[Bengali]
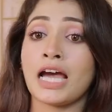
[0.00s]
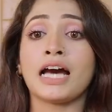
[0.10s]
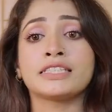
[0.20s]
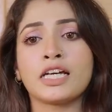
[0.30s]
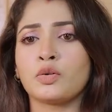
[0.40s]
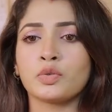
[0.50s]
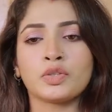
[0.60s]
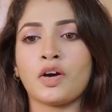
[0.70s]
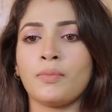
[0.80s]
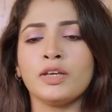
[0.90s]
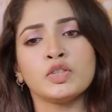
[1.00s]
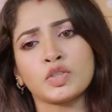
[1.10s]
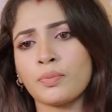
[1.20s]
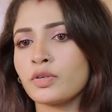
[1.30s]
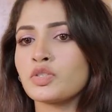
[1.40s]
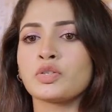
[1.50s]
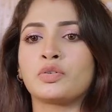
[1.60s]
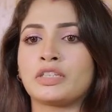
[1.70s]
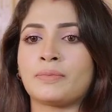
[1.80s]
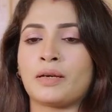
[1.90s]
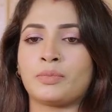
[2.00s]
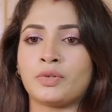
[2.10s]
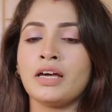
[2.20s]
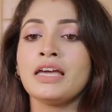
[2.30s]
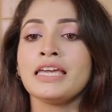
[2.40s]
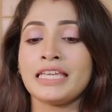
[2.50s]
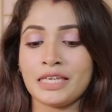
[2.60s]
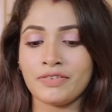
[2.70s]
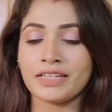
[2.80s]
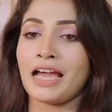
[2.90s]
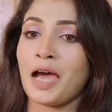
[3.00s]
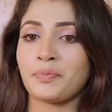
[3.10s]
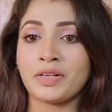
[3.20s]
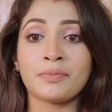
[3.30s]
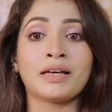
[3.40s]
যা যা করতে হবে সব কিছুই করতে পারবো ইভেন আপনার